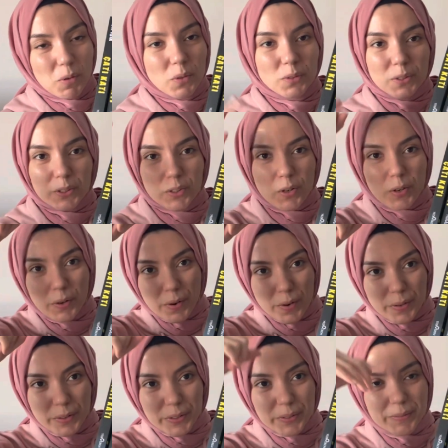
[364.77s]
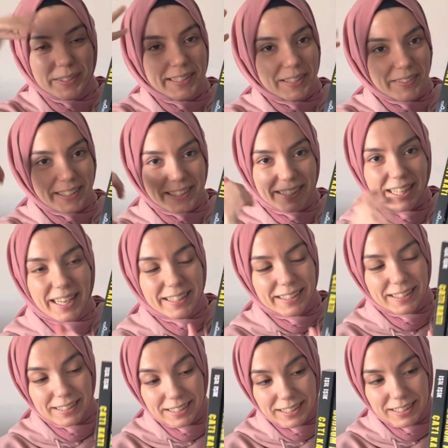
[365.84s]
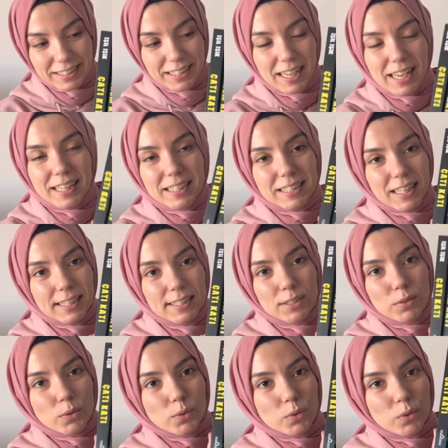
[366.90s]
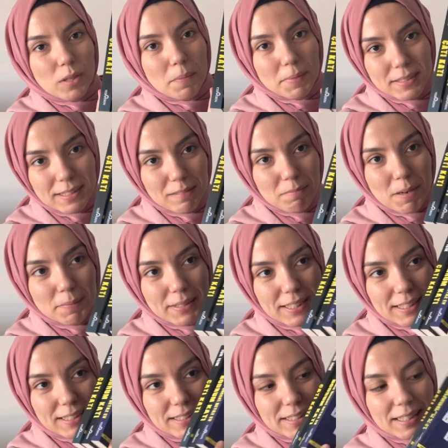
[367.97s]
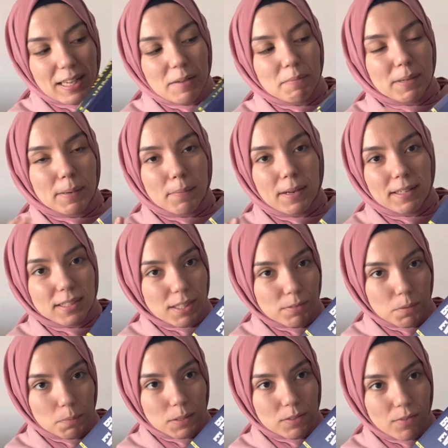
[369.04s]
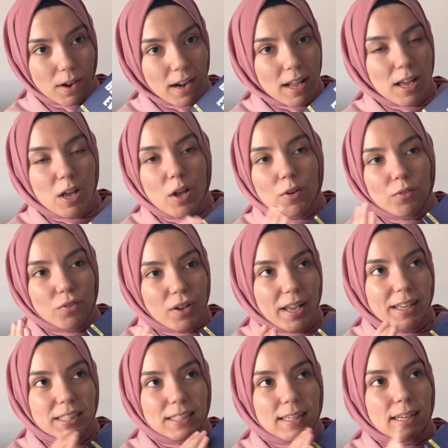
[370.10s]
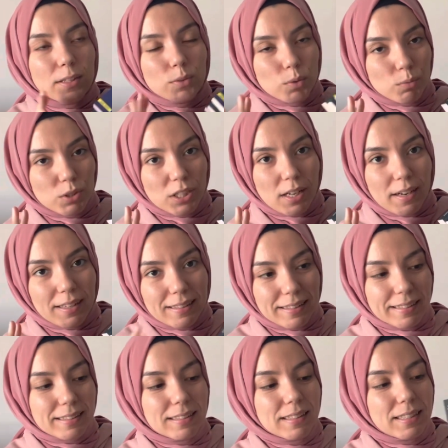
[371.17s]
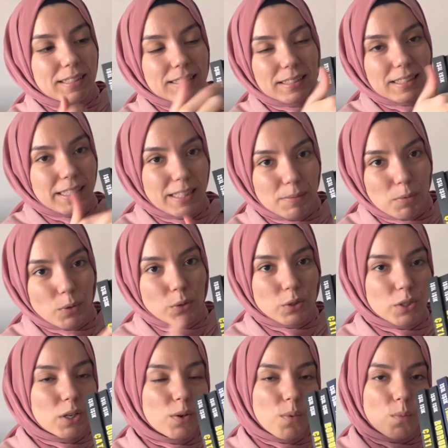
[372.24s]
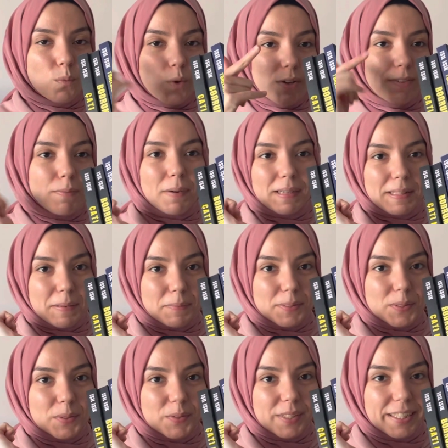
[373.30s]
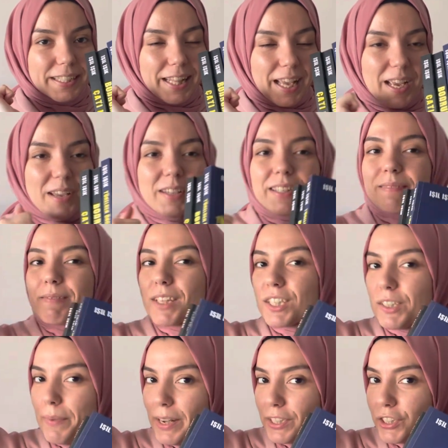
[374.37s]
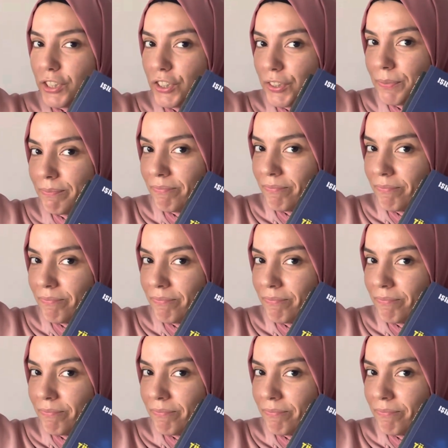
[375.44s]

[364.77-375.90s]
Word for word: Onu da şöyle koyuyorum izlemek isteyenler için. Serinin konusundan bahsetmem gerekirse bir bayez evimiz var ve işlenen tüm cinayetlerin seri boyunca bu eve bağlanması üzerine Smash.